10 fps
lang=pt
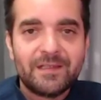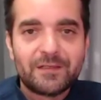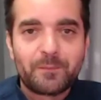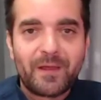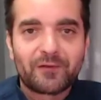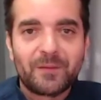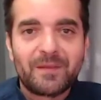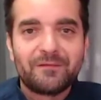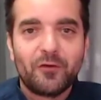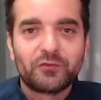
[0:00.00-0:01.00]
Espero
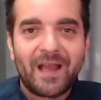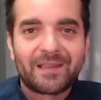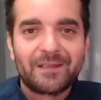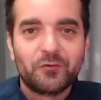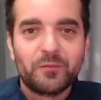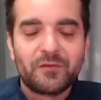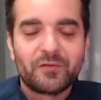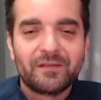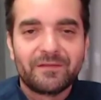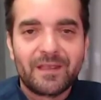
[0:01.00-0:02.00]
também voltar aqui domingo
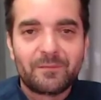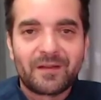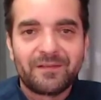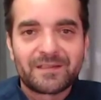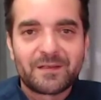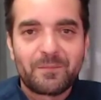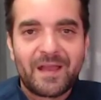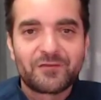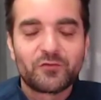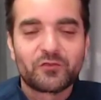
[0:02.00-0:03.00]
que vem para fazer
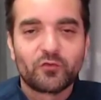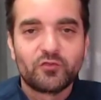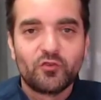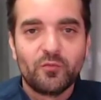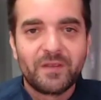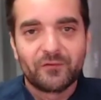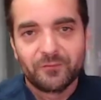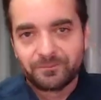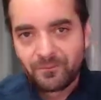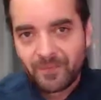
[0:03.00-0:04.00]
mais um estudo de
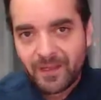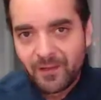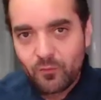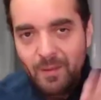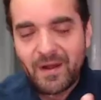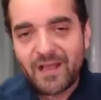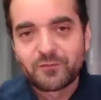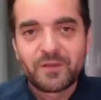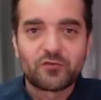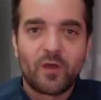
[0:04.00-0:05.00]
domingo. Um
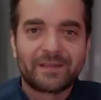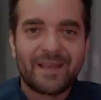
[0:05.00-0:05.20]
abraço, pessoal.